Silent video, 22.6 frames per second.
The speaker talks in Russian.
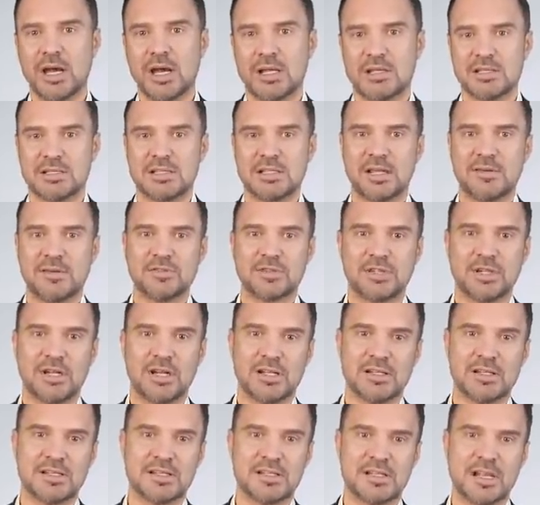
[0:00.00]
отставшая
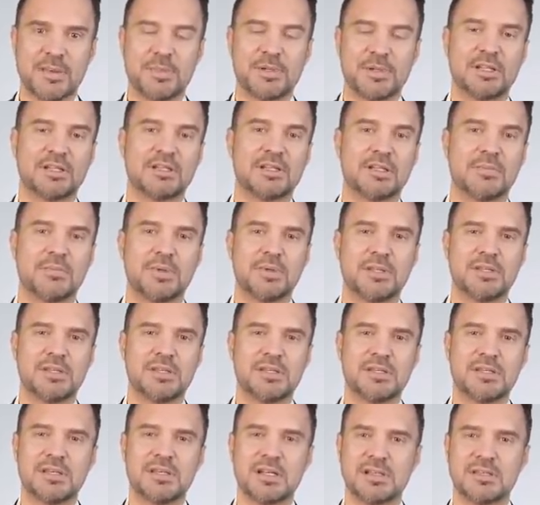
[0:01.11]
от Запада на
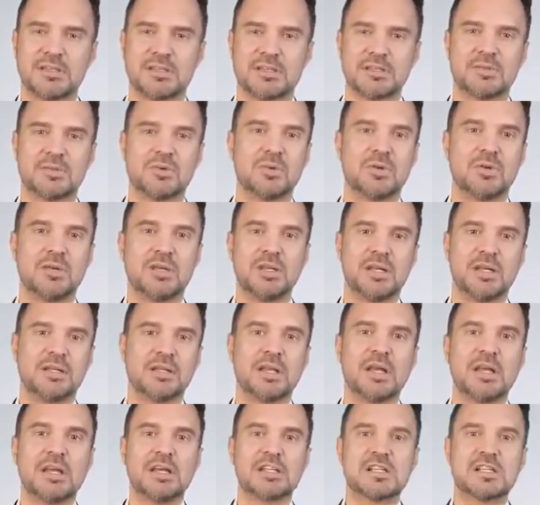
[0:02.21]
50-100 лет,